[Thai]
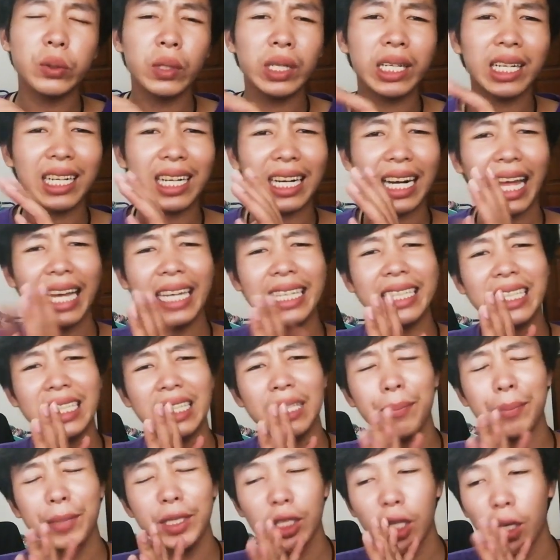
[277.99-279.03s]
ส่วนใคร
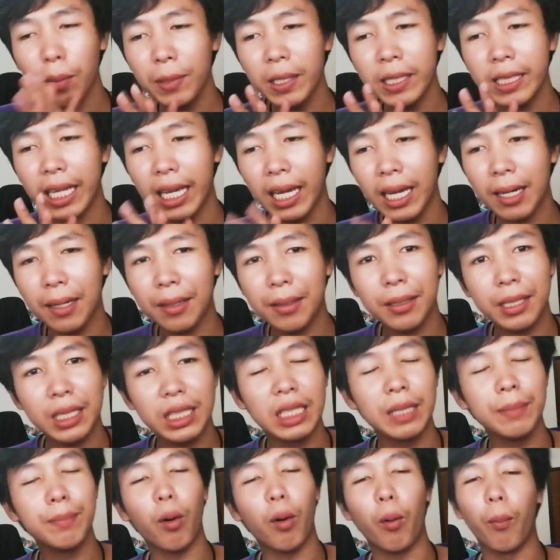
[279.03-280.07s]
ที่ไม่ชอบเรื่องนี้
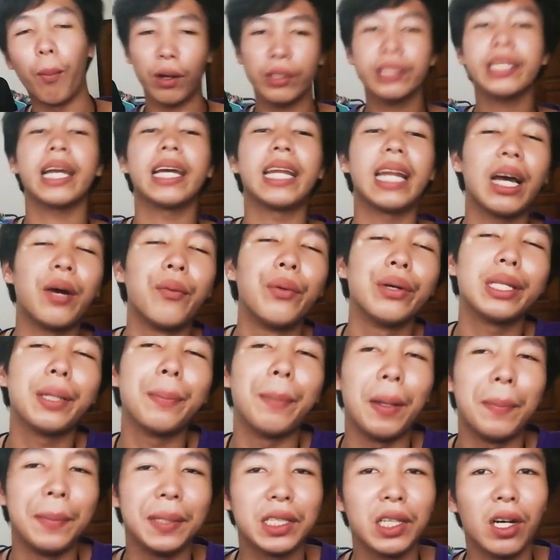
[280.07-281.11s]
คือผมเข้าใจนะว่าทำ
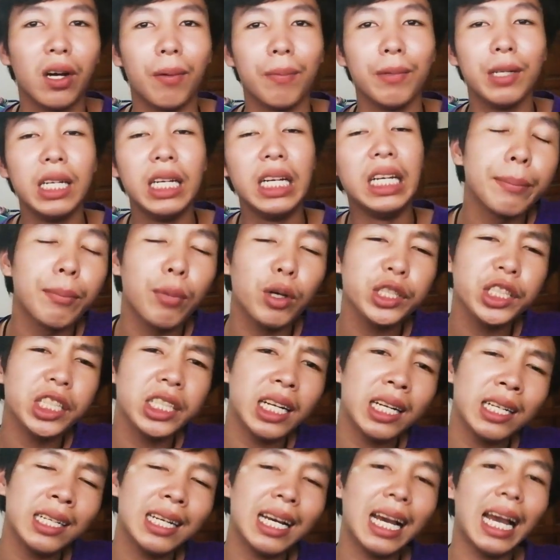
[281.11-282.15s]
ไมไม่ชอบ เพราะฉะ
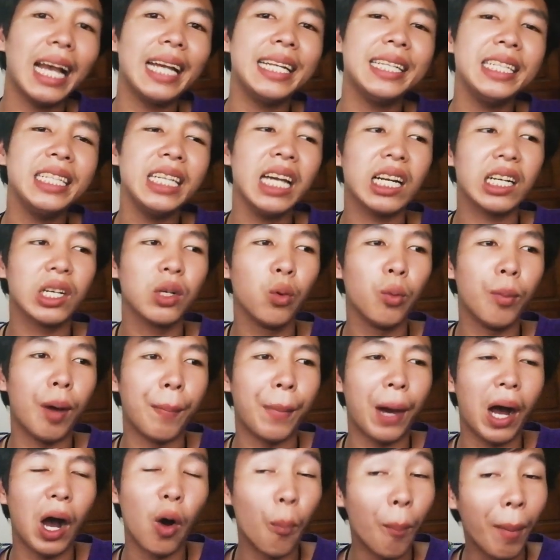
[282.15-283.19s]
นั้นใครที่อยากดูแบ
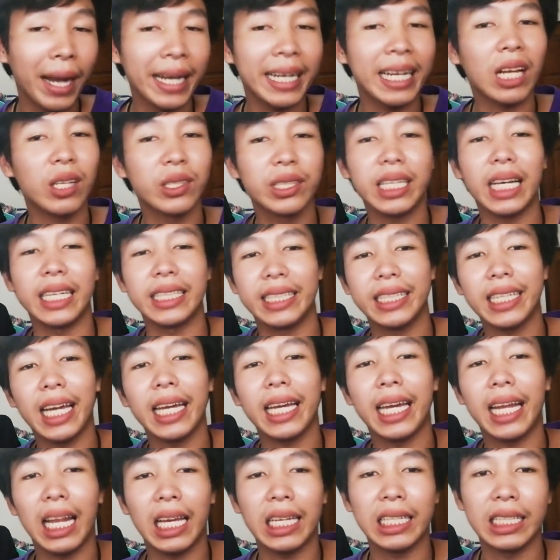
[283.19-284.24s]
บเอามันเอาสะใจ
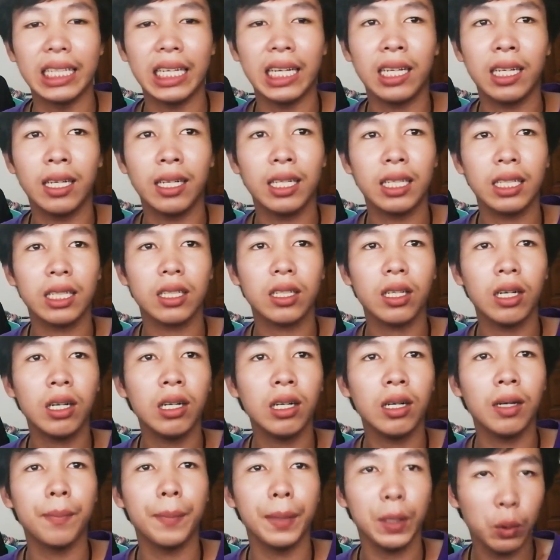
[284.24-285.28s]
อะไรเงี้ย ก็
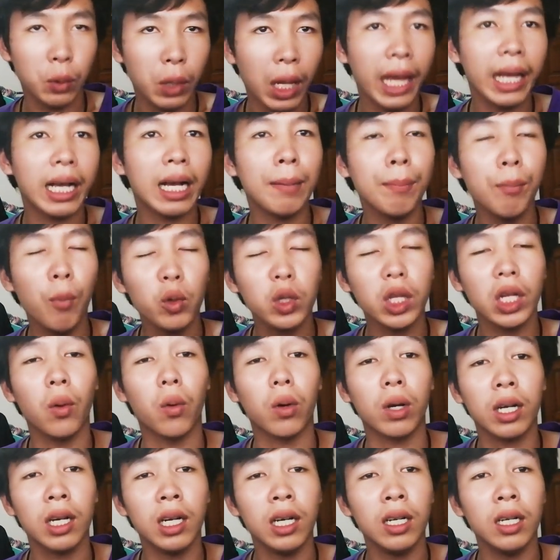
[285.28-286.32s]
ไปดูได้ครับมุกตล
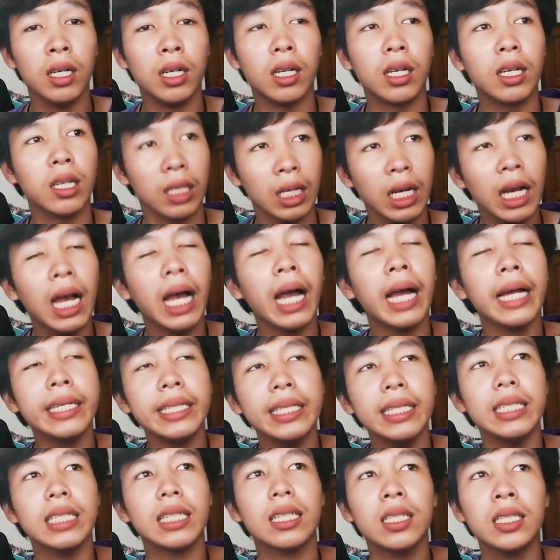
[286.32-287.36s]
กก็ ก็ฮา
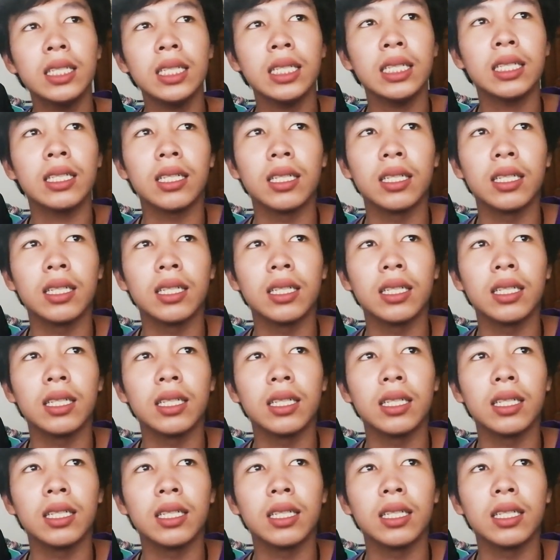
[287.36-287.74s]
ดีก็